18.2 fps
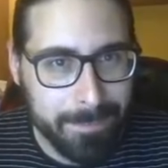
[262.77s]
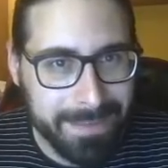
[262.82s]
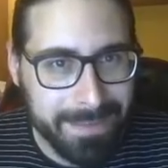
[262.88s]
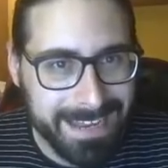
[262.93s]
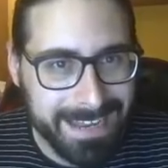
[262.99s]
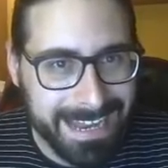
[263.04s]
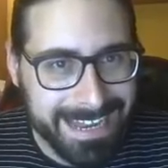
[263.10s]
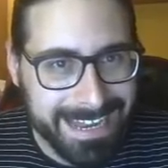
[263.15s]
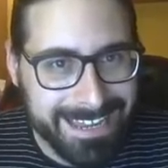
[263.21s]

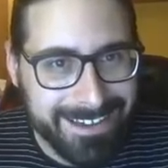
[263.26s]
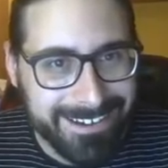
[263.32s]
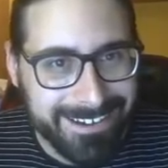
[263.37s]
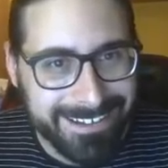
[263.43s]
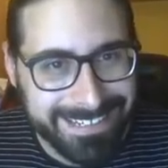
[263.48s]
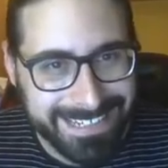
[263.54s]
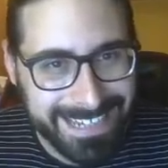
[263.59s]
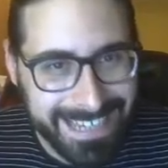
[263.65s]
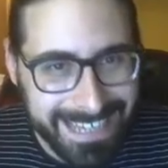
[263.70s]

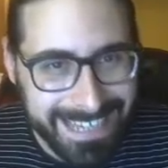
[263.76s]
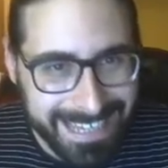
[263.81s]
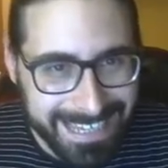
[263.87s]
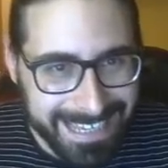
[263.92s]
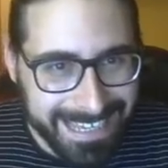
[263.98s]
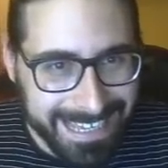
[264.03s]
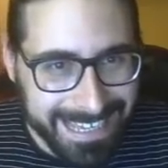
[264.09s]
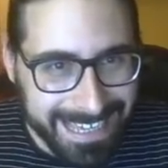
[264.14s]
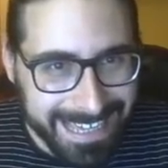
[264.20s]
milenios,
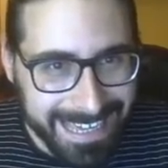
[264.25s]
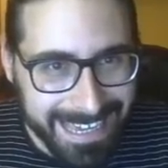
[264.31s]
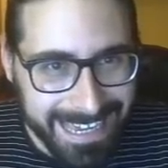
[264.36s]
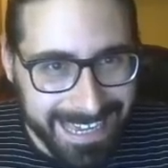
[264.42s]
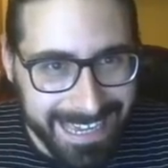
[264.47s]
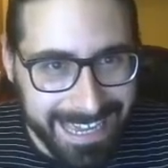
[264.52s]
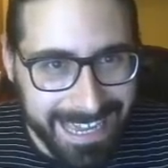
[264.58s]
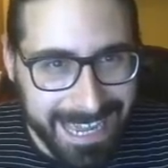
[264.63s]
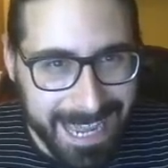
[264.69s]

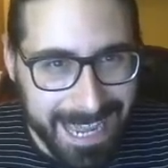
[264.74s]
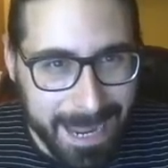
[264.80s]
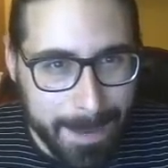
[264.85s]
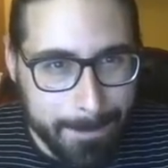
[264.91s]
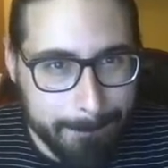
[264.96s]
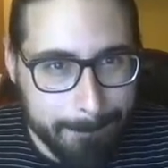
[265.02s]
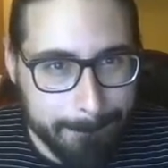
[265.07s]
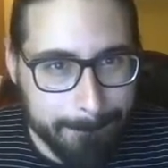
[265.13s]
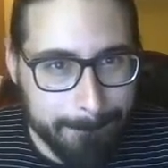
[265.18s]
eh,
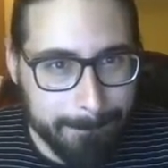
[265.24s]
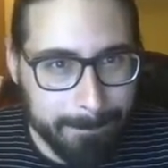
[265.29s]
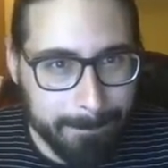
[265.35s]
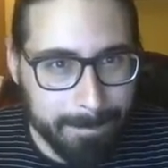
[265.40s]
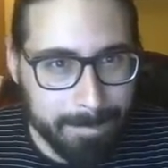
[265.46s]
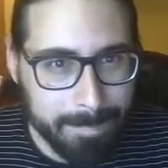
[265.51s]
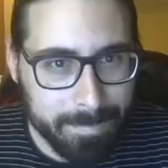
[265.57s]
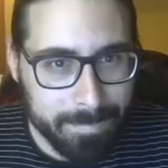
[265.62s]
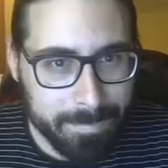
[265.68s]

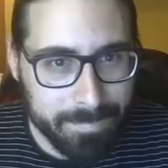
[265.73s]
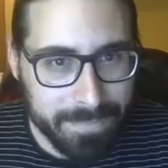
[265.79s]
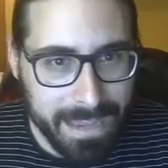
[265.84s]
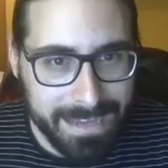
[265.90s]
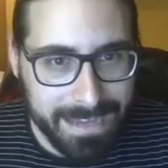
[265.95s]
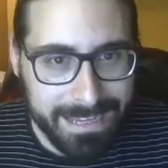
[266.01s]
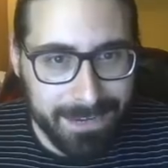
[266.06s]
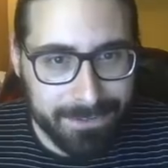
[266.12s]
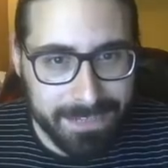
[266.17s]

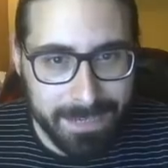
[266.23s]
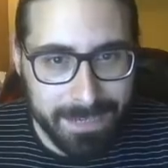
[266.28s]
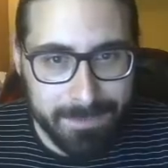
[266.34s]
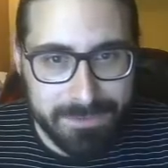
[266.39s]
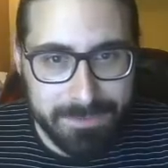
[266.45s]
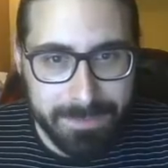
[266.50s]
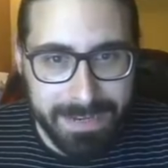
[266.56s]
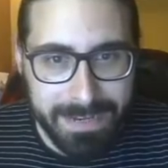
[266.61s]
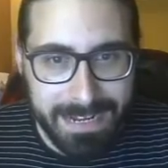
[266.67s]
aquí lo
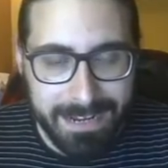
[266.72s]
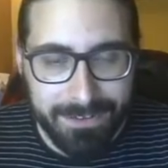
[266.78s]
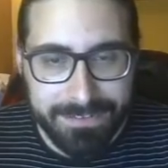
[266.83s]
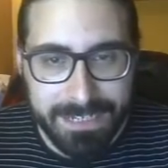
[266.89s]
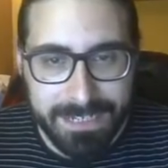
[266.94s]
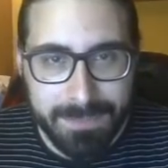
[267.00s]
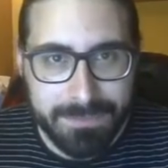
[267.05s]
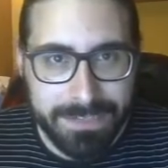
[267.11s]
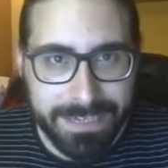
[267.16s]
tenemos, mira, lo
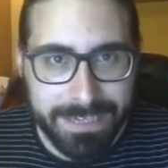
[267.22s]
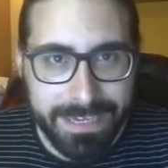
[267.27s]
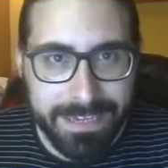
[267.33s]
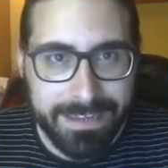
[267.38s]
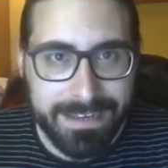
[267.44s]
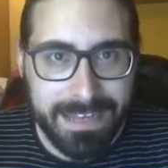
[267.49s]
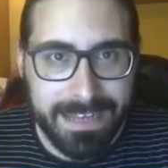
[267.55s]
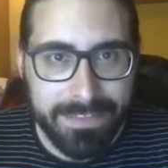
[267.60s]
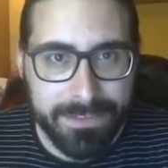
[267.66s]
tenemos aquí,
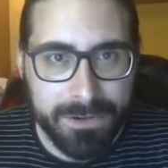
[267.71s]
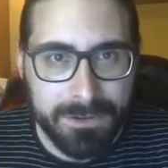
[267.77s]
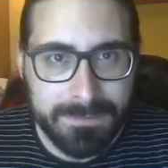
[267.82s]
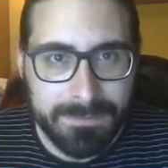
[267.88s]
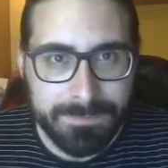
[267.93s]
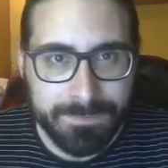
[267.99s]
Gladio.